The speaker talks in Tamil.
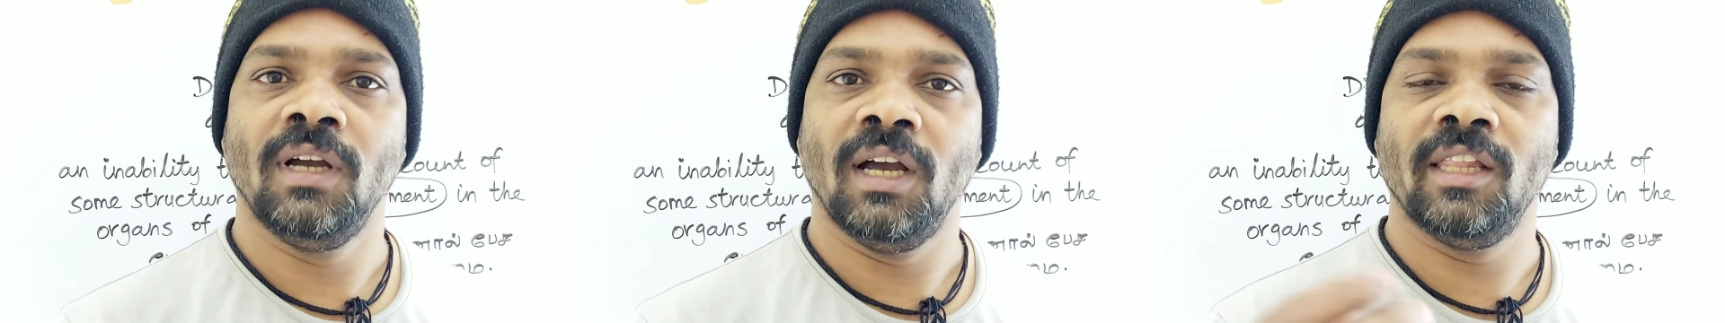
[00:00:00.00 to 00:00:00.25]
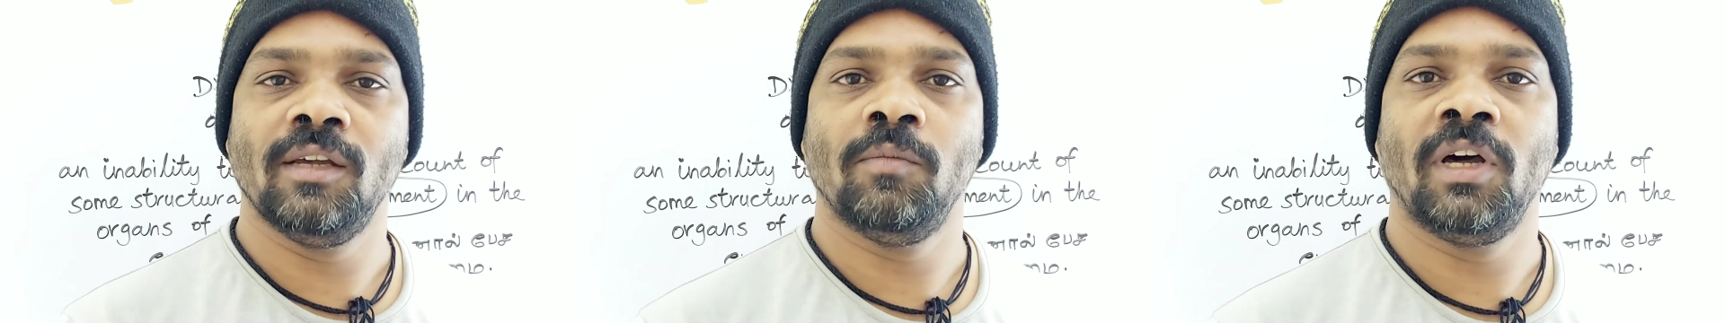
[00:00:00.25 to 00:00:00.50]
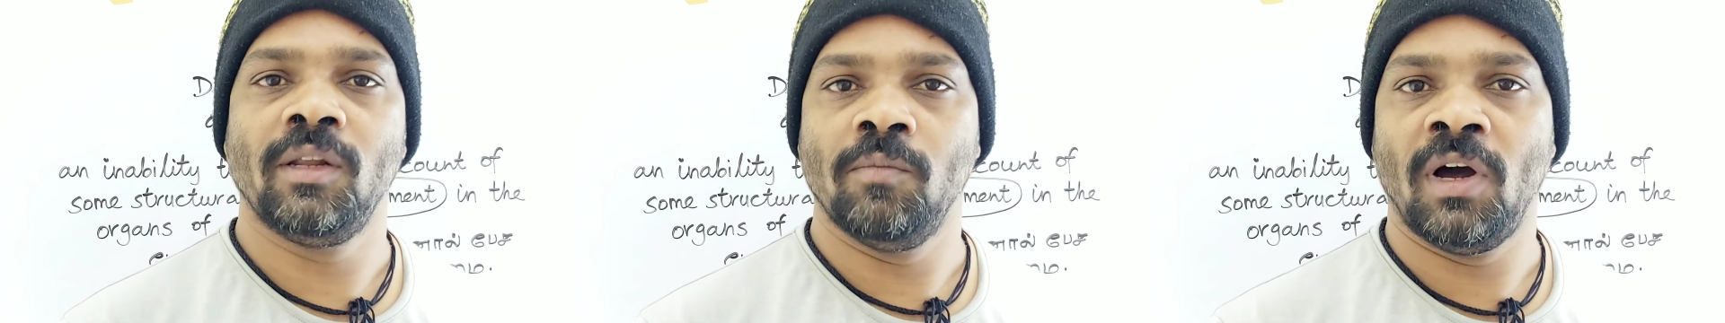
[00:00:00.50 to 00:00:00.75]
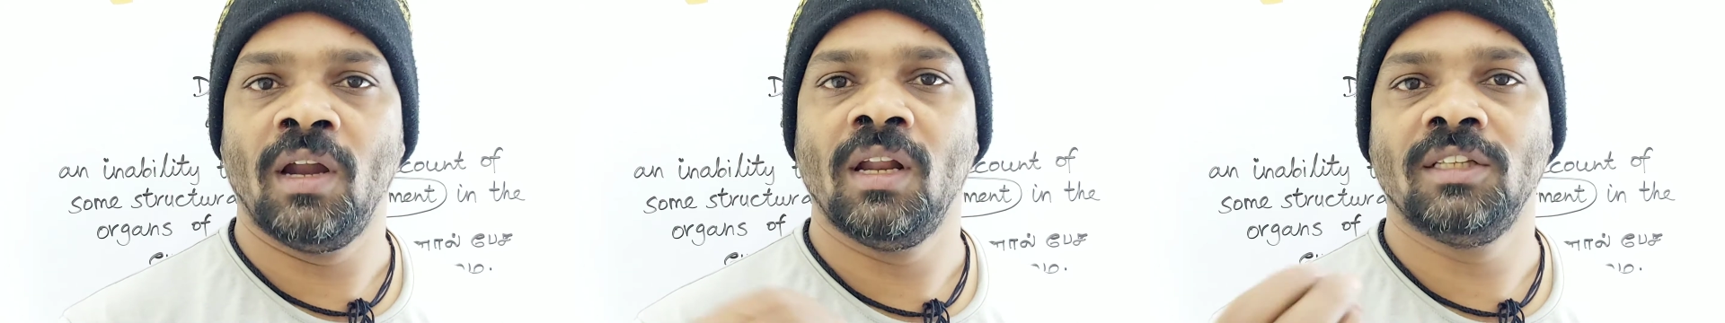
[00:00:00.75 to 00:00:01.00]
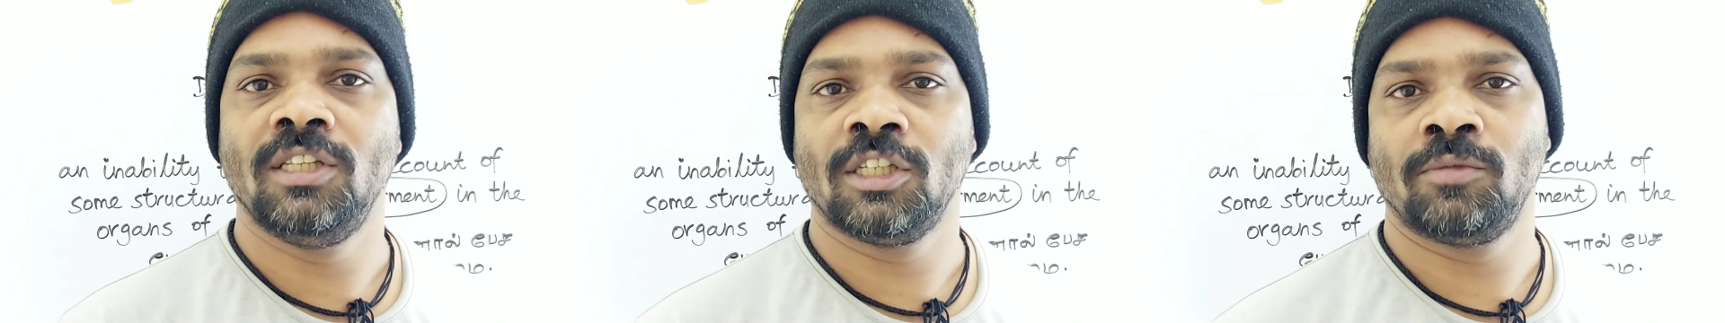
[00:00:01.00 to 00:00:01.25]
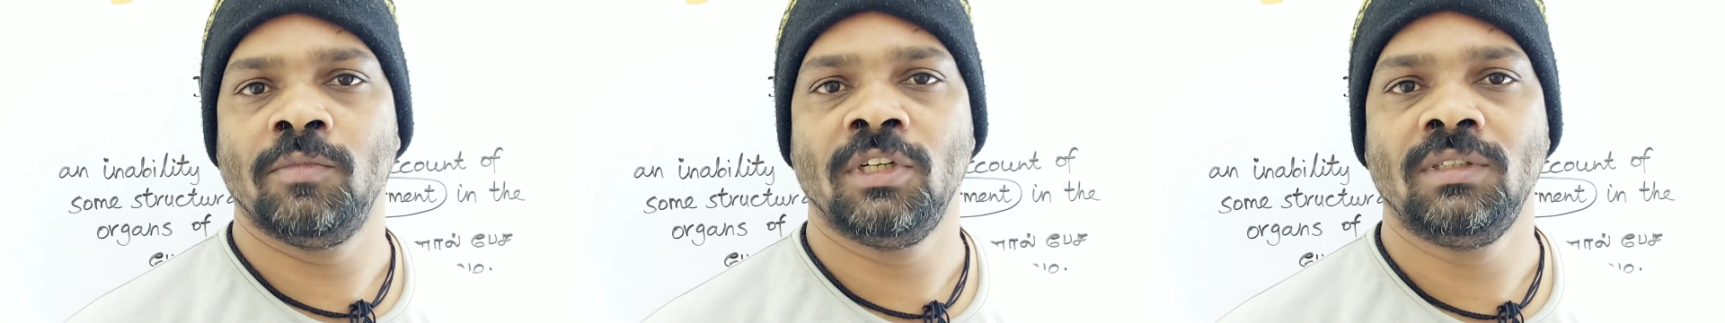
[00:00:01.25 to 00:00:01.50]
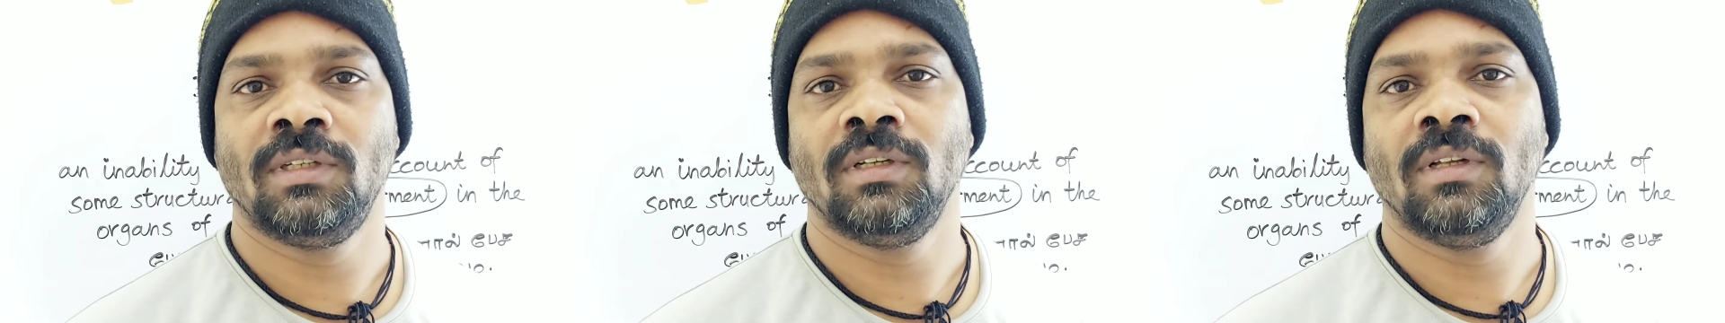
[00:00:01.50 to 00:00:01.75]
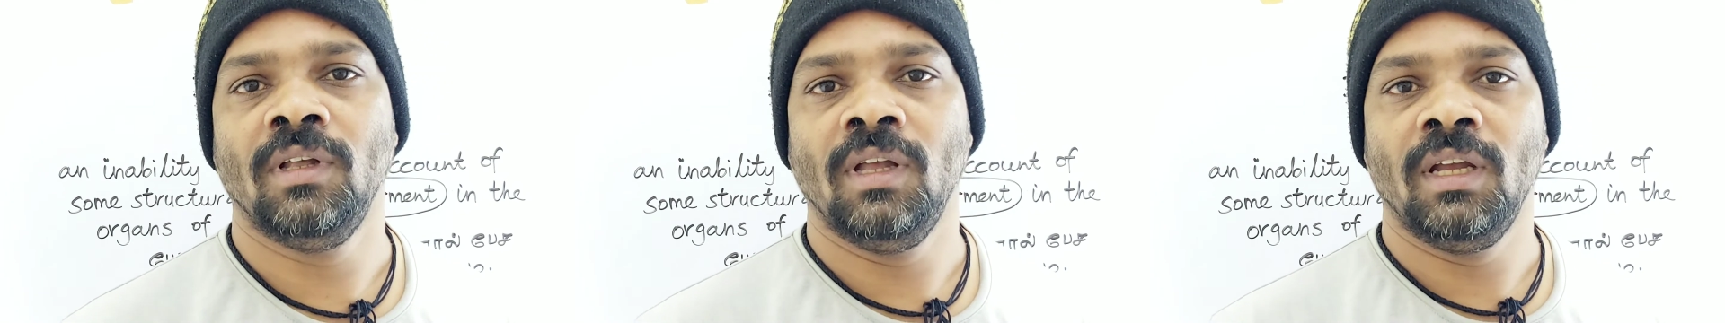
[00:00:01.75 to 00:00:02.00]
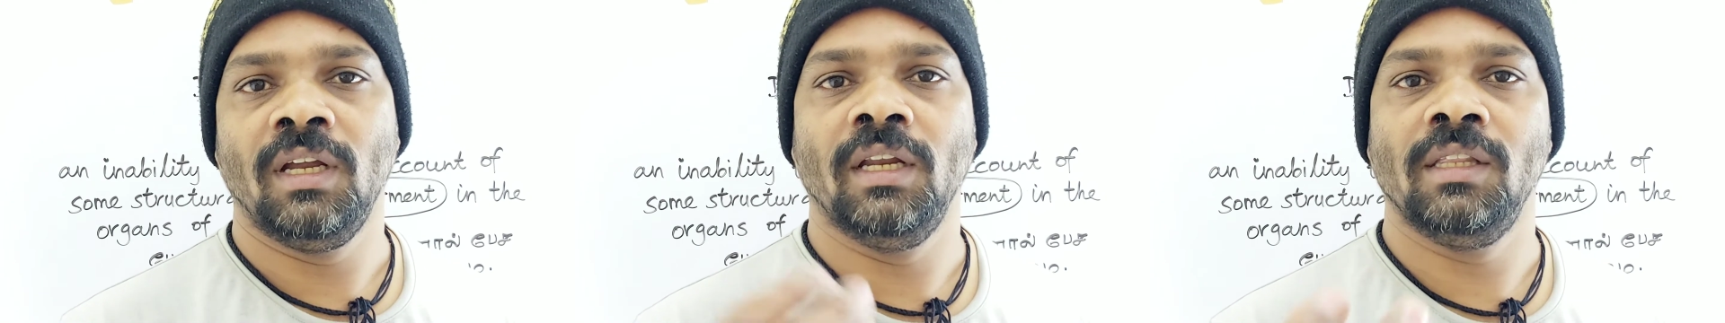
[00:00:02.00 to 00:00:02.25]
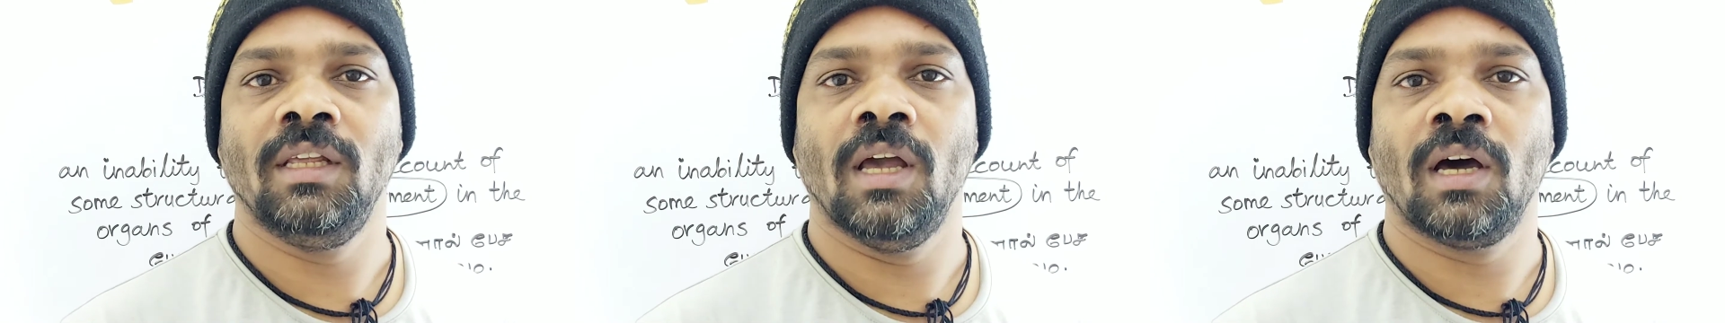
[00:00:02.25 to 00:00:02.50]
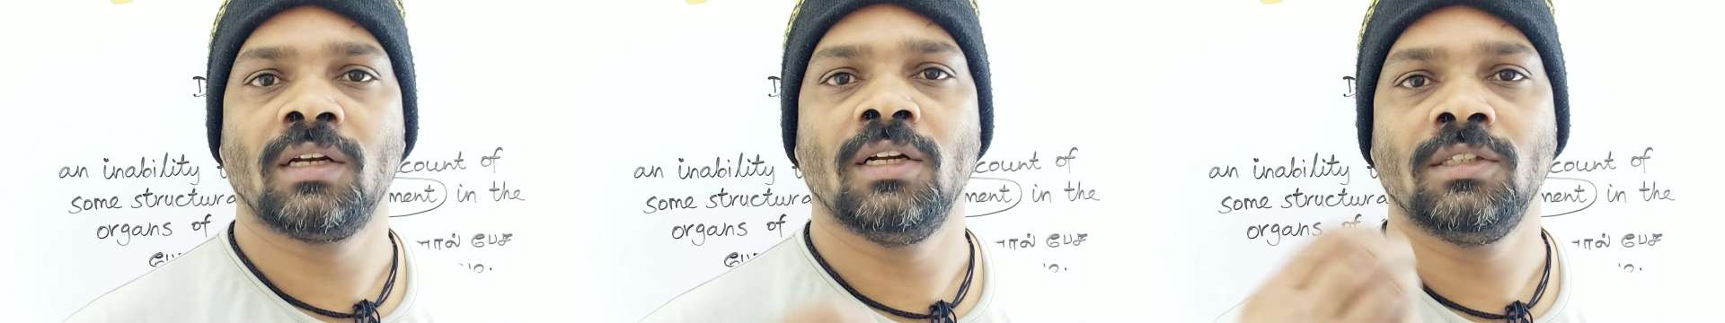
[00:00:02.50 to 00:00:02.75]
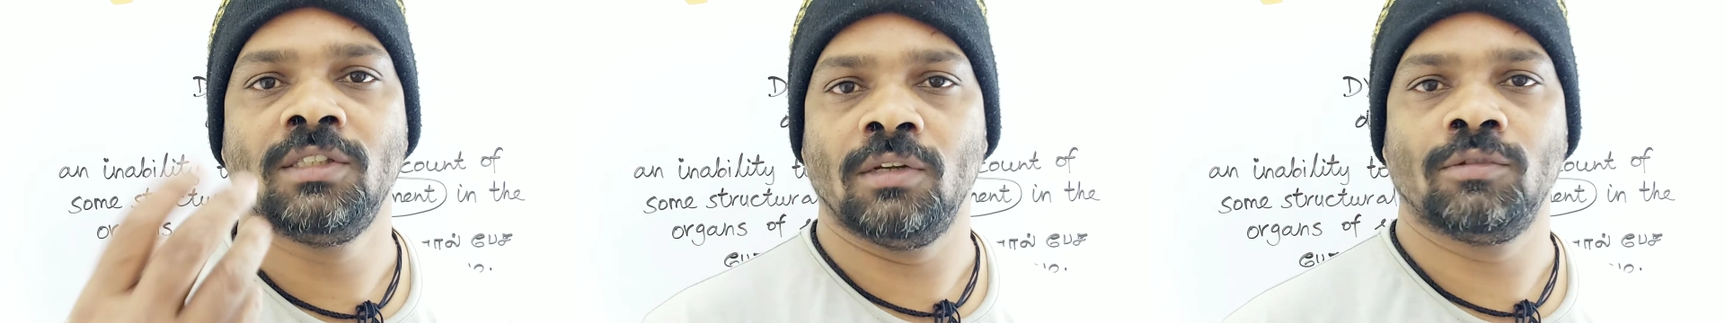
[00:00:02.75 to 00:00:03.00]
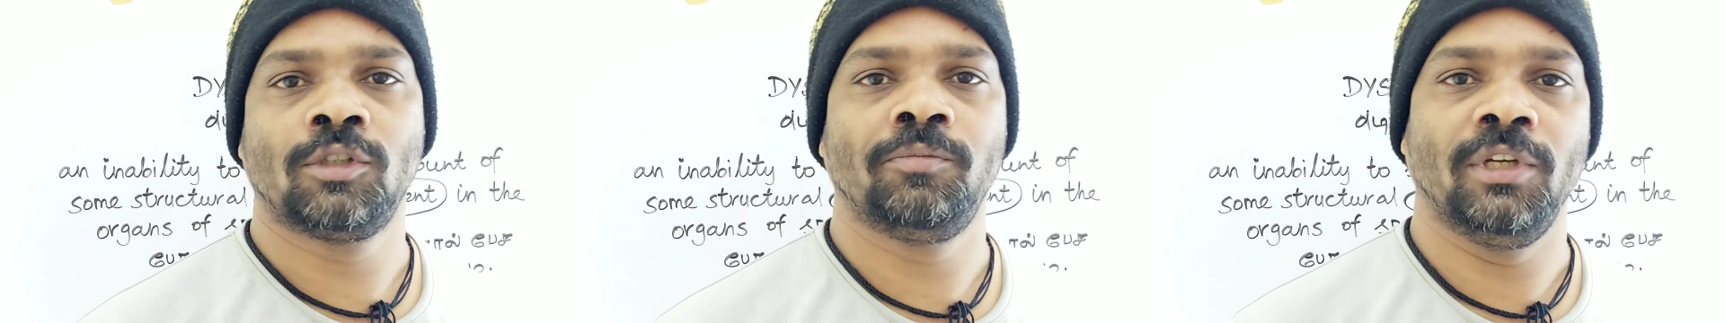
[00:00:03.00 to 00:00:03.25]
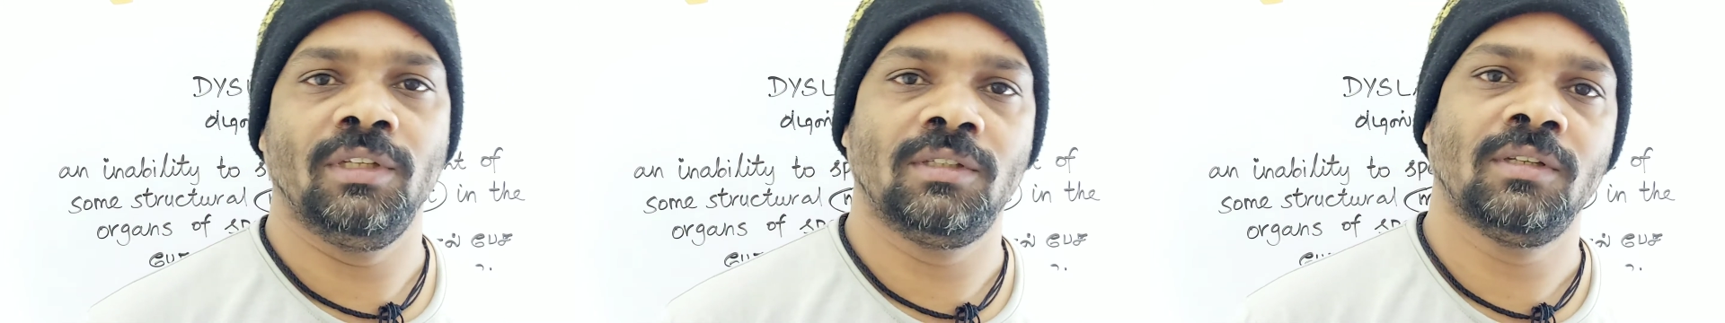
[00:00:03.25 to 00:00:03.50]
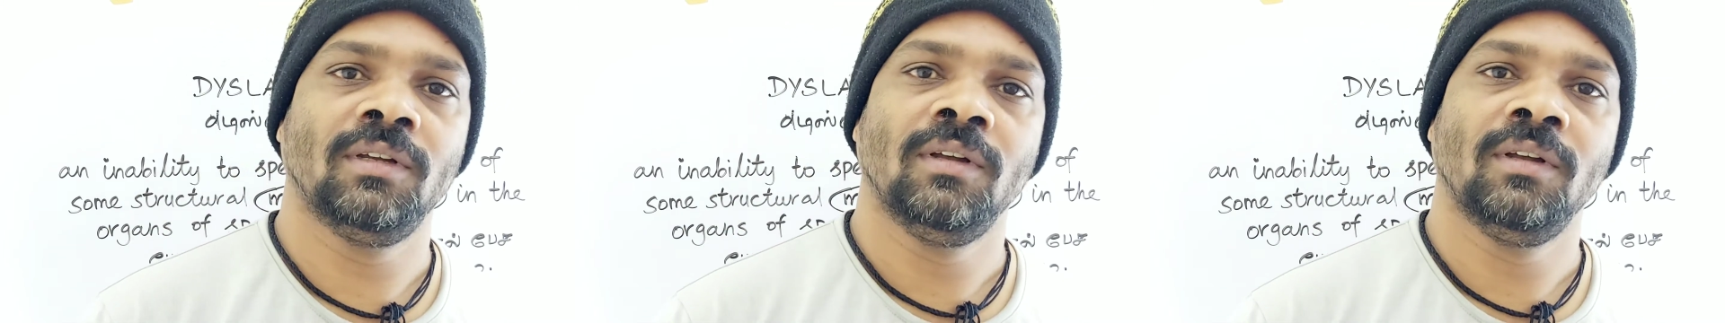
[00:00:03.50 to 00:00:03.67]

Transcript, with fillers: அதே மாதிரி மால் அட்ஜஸ்ட்மெண்ட் இன் தி ஆர்கன்ஸ் ஆஃப் ஸ்பீச்